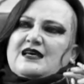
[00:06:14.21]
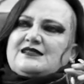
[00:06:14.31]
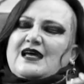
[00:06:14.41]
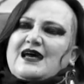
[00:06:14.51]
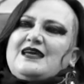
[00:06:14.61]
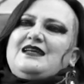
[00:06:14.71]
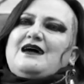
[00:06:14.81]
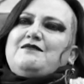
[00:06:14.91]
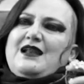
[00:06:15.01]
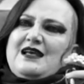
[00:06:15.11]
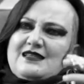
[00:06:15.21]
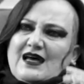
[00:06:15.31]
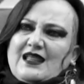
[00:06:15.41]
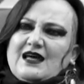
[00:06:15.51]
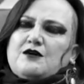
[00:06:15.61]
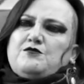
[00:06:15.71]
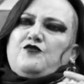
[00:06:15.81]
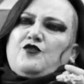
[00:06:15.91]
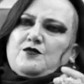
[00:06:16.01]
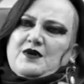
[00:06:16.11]
está inhabilitada
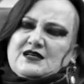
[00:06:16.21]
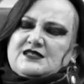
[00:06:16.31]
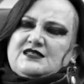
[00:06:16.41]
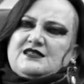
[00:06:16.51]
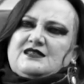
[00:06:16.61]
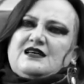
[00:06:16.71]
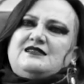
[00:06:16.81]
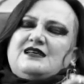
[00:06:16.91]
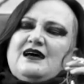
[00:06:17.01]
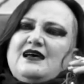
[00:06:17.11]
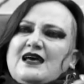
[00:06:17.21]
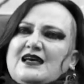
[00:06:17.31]
como forma de resistencia,